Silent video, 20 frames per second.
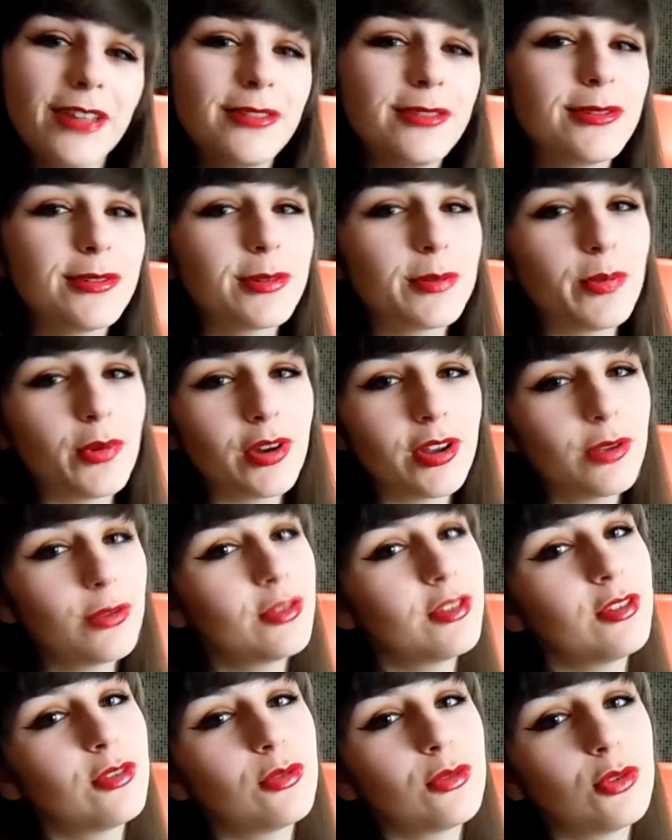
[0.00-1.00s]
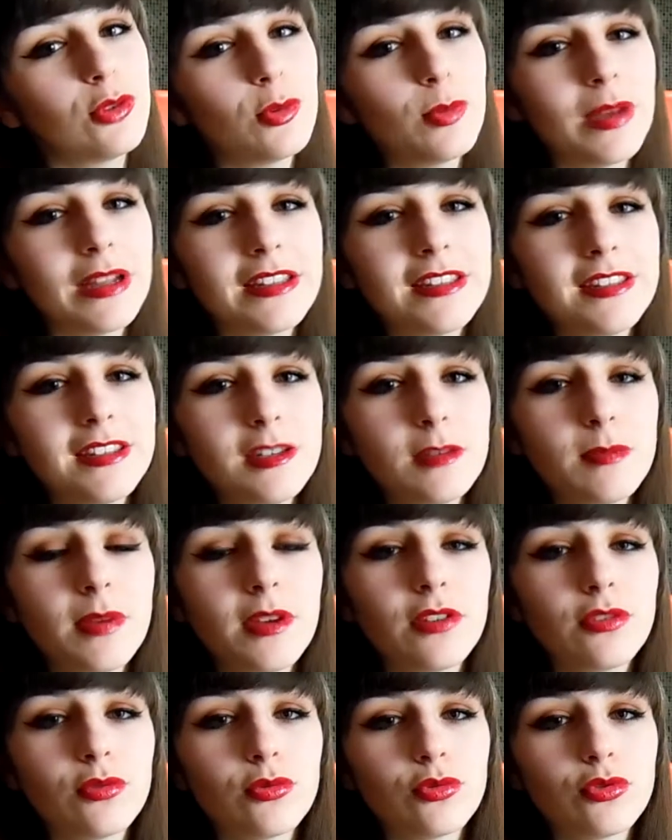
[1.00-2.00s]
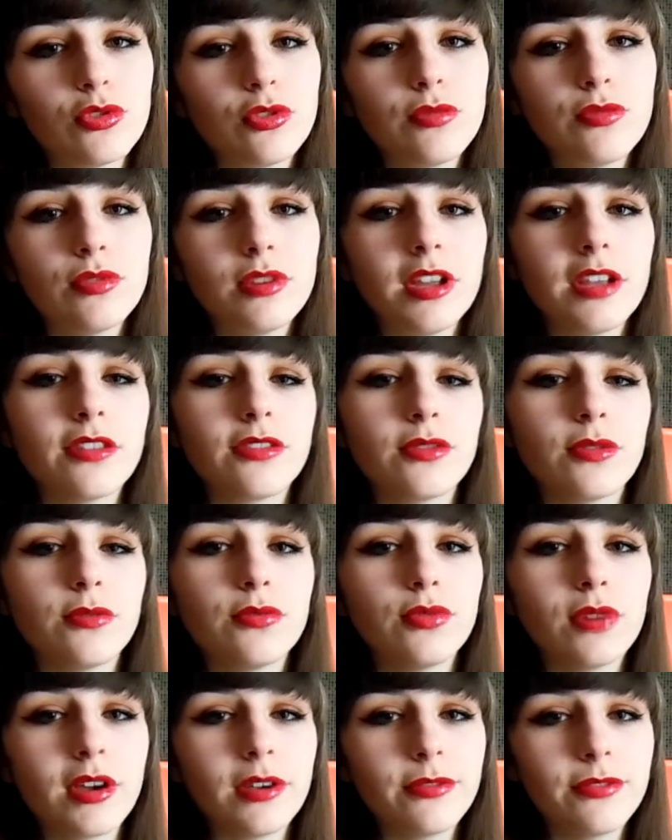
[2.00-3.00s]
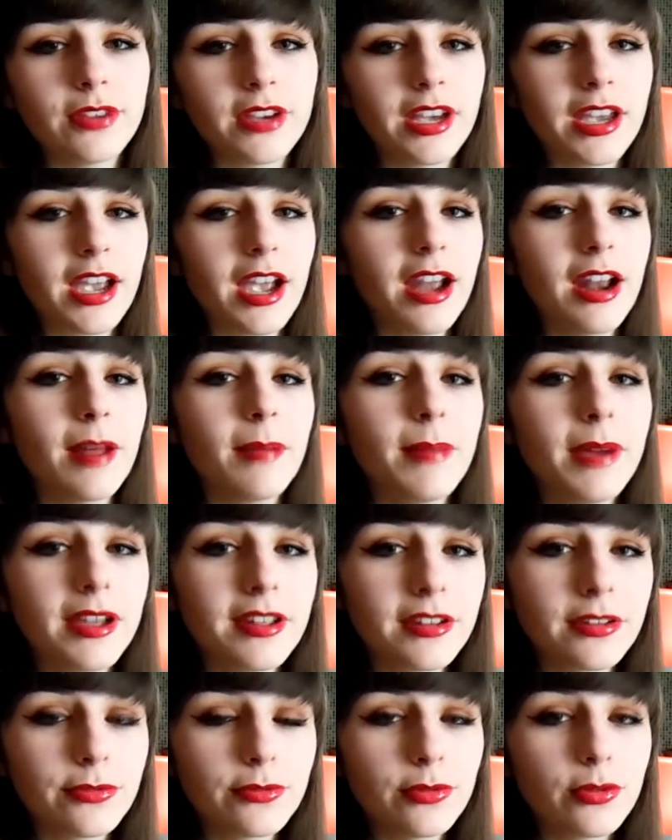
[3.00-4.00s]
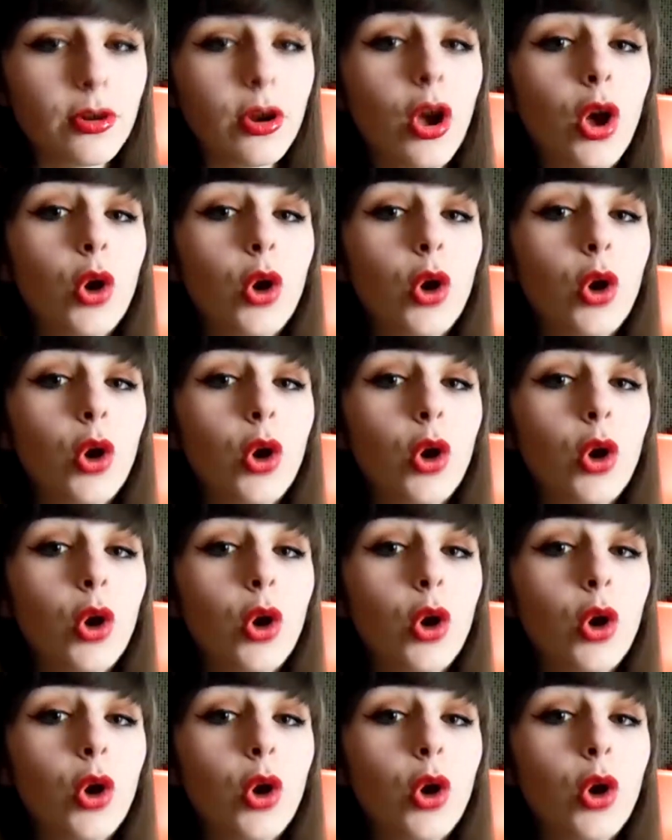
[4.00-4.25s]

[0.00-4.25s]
Donc pour les conditions de participation, je vous laisse vous référer à la barre d'infos